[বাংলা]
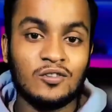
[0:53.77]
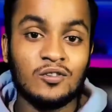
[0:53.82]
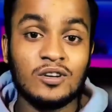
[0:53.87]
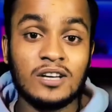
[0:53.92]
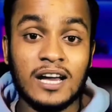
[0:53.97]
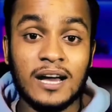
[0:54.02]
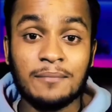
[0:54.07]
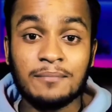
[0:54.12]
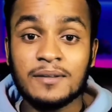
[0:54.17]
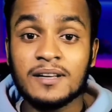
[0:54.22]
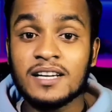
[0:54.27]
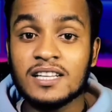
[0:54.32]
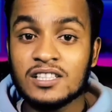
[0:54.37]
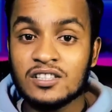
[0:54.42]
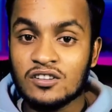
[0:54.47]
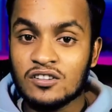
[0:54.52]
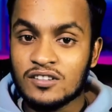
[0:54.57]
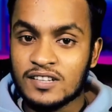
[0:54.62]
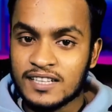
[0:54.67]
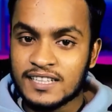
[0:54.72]
ওকে আপনাকে
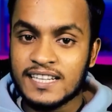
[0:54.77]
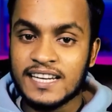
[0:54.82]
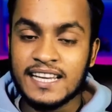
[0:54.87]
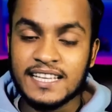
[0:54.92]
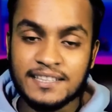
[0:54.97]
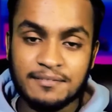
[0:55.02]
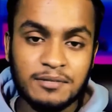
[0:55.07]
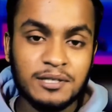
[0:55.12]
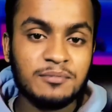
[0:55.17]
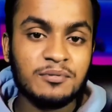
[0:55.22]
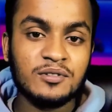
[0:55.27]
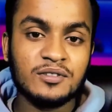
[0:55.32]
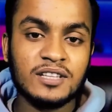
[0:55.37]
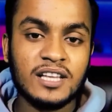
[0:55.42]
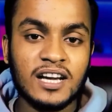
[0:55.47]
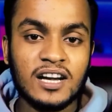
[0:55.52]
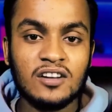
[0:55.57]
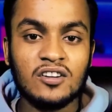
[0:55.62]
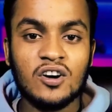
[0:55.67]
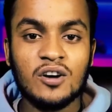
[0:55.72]
যখন একটি স্মার্টফোন
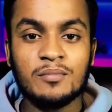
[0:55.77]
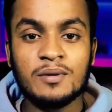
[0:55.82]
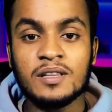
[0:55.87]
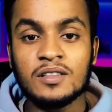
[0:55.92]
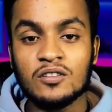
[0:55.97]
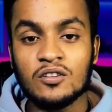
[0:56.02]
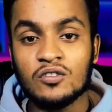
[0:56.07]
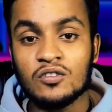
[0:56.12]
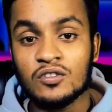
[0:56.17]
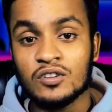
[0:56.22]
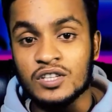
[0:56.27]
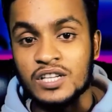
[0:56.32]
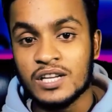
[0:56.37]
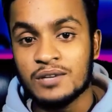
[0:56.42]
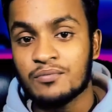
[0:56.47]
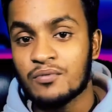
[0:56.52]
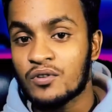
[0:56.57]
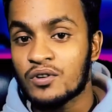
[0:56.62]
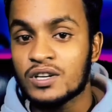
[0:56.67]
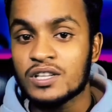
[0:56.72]
দেখানো হবে তখন সেই
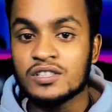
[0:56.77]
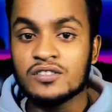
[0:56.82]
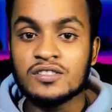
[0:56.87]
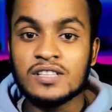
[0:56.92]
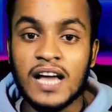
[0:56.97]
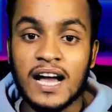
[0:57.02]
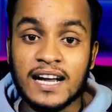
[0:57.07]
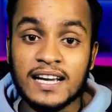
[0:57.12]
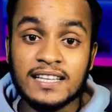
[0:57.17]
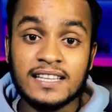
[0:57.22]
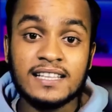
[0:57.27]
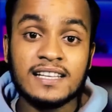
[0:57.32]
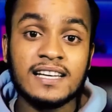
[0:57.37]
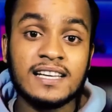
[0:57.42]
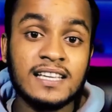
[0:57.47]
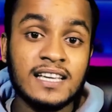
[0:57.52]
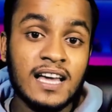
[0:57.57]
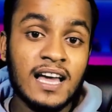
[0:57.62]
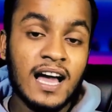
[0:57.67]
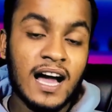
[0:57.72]
ফোনটি যদি আগে
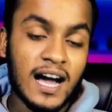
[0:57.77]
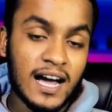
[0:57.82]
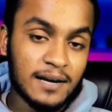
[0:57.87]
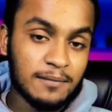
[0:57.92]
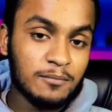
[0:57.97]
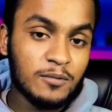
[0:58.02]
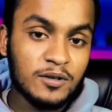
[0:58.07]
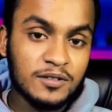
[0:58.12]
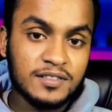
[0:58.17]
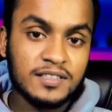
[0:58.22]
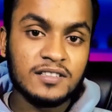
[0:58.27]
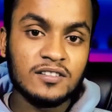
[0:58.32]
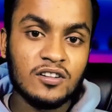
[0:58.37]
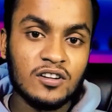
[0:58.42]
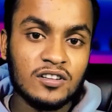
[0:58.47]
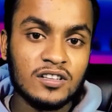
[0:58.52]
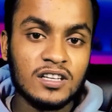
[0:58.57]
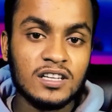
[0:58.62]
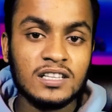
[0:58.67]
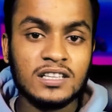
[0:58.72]
থেকেই আনবক্সিং
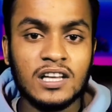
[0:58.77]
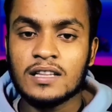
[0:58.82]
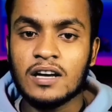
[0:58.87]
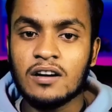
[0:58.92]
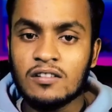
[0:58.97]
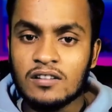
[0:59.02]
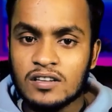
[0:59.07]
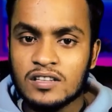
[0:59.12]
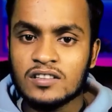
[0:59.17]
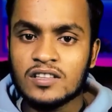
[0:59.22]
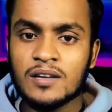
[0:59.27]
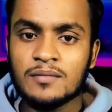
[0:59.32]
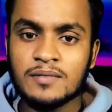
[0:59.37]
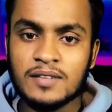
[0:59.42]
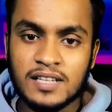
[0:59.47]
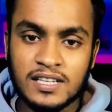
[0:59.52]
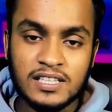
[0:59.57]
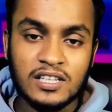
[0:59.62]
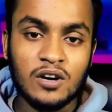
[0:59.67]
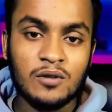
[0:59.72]
করা থাকে তাহলে কিন্তু
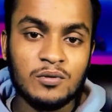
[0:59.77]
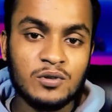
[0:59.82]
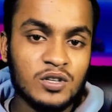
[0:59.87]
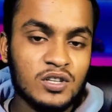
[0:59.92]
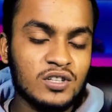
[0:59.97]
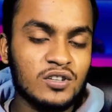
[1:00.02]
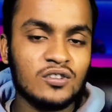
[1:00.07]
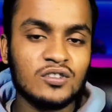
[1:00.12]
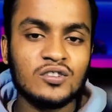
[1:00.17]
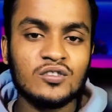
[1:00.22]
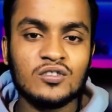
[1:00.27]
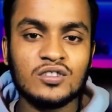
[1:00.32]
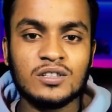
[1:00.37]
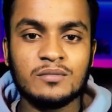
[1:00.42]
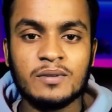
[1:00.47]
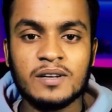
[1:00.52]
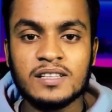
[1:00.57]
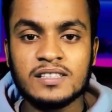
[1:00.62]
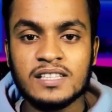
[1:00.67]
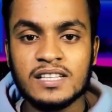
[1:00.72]
আপনার এটি অবশ্যই সন্দেহ হতে
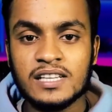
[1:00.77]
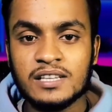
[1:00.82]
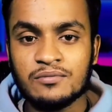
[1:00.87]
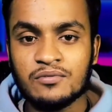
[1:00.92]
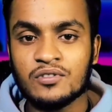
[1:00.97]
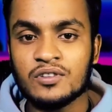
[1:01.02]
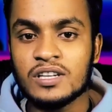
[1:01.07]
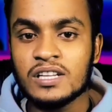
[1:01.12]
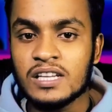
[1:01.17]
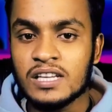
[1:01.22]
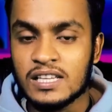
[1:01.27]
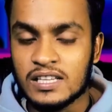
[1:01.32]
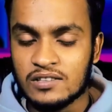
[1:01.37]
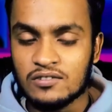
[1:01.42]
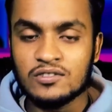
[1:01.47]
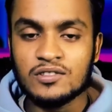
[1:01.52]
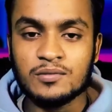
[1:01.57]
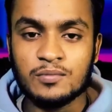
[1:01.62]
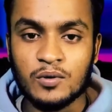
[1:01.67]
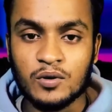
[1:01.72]
পারে যে এই ফোনটি
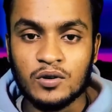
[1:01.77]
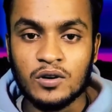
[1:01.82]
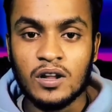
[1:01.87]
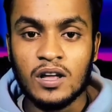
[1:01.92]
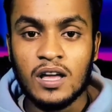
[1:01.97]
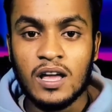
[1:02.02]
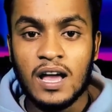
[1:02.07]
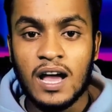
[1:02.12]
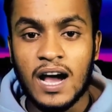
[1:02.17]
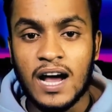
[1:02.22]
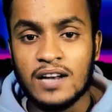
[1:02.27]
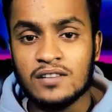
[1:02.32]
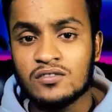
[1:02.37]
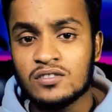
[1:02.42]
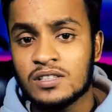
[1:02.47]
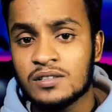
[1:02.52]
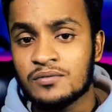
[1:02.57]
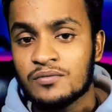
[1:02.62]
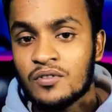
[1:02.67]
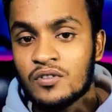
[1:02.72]
ইউজ ফোন আর
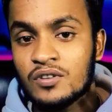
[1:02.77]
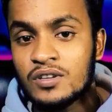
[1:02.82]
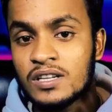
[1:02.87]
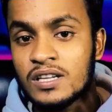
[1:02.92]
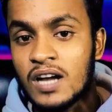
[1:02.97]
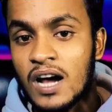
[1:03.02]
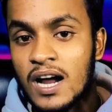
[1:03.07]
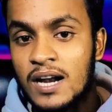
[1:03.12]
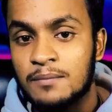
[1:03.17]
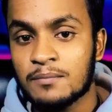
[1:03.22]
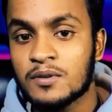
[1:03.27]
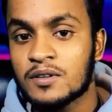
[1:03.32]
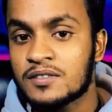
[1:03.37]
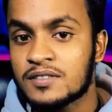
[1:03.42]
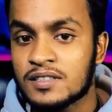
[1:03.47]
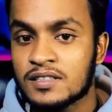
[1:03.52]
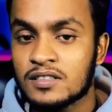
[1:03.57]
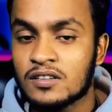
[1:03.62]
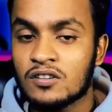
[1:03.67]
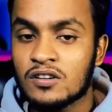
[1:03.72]
যদি ফোনটি
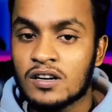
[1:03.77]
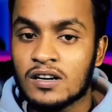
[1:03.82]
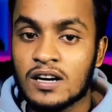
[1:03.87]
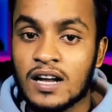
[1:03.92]
আনবক্সিং করা